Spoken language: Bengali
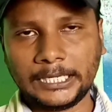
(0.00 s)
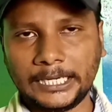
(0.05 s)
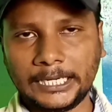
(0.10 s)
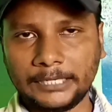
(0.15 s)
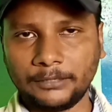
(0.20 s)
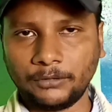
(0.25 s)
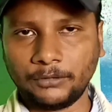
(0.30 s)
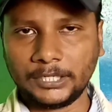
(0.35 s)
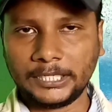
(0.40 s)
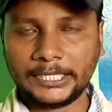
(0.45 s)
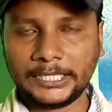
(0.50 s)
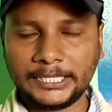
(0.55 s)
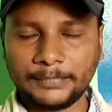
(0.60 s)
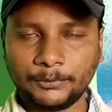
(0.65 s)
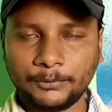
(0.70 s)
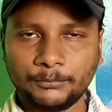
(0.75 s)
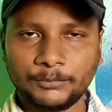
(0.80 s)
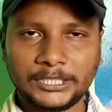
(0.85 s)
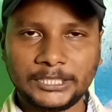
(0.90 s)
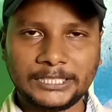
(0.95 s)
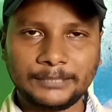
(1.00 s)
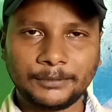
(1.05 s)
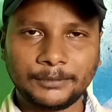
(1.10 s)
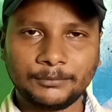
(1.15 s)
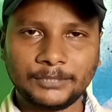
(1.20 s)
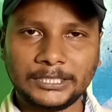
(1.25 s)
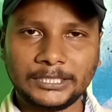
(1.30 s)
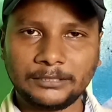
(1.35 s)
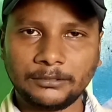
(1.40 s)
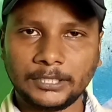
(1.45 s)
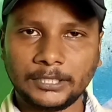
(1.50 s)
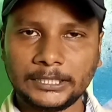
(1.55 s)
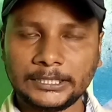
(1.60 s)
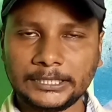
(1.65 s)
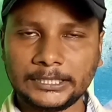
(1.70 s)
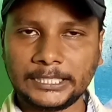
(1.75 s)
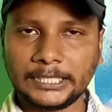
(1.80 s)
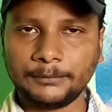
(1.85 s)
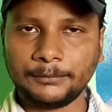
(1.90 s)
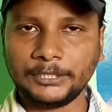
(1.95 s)
আর অনলাইন অ্যাপয়েন্টমেন্ট কীভাবে নিতে হয়
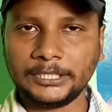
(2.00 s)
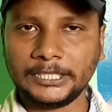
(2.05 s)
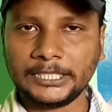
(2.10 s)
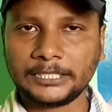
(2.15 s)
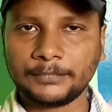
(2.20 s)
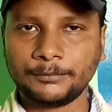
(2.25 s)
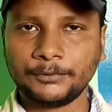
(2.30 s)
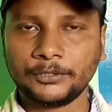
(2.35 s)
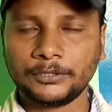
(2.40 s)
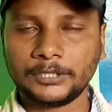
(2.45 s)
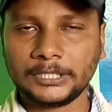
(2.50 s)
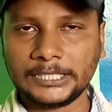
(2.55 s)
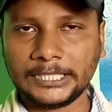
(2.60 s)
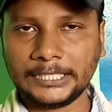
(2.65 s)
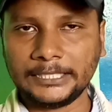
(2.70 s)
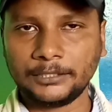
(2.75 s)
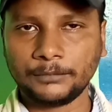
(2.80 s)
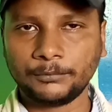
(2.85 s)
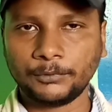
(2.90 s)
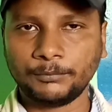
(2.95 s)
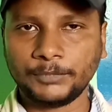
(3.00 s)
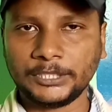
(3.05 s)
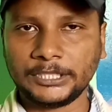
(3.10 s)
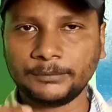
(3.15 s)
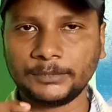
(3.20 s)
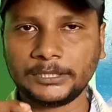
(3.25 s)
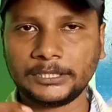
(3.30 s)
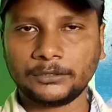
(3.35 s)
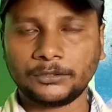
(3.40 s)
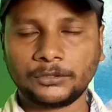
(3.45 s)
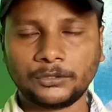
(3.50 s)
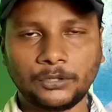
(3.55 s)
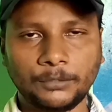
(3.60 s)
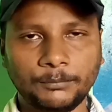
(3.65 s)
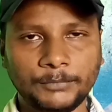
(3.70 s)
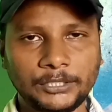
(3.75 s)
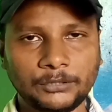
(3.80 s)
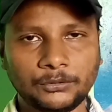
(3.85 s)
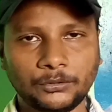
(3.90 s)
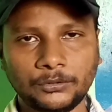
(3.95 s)
সেটা আমি নেক্সট ভিডিওতে জানিয়ে দেবো বেশি বেশি করে
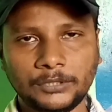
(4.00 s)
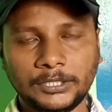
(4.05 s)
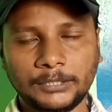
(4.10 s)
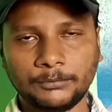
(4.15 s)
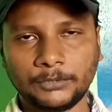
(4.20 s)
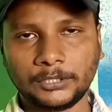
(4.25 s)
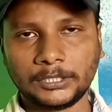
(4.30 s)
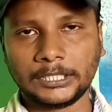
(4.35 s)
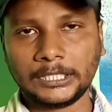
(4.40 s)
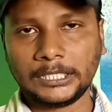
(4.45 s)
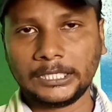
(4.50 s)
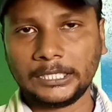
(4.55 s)
কমেন্ট করুন এবং